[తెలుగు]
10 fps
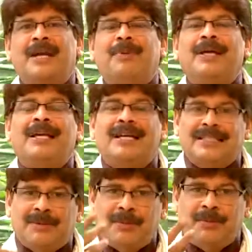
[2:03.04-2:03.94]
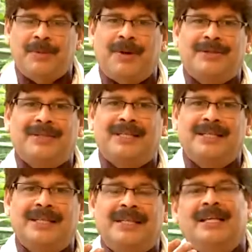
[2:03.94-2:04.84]
ఆరిపోయి ఇంకా చర్మం పొడిబారుతుంది
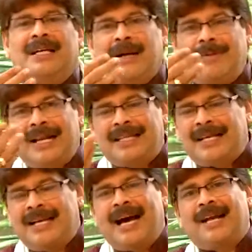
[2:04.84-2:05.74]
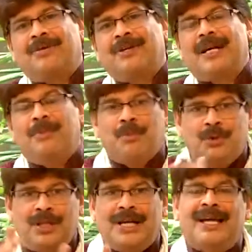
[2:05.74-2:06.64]
కాబట్టి అలా తడి ఆరకుండా
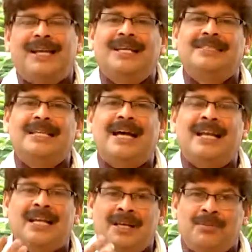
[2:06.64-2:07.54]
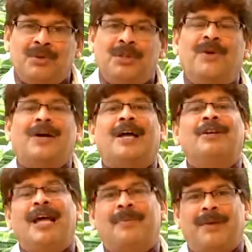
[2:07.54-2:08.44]
ముందుగానే స్నానానికి ముందు ఒక
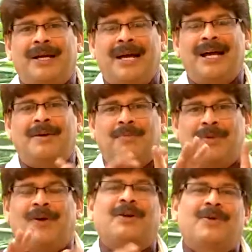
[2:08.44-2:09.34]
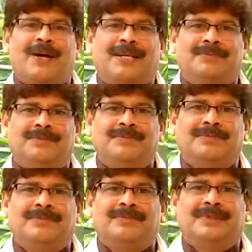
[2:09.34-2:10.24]
అనులేపనంగా మనం వాడుకోవాలి
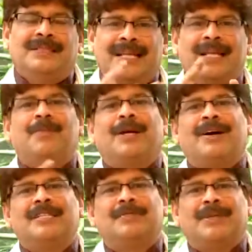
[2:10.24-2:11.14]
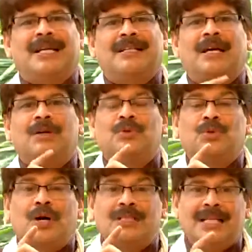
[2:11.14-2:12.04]
దీనికి మీకు కావాల్సిన పదార్థాలు
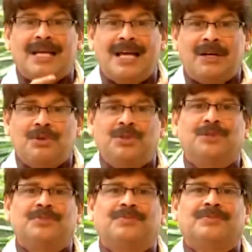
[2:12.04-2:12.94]
దోసకాయ గుజ్జు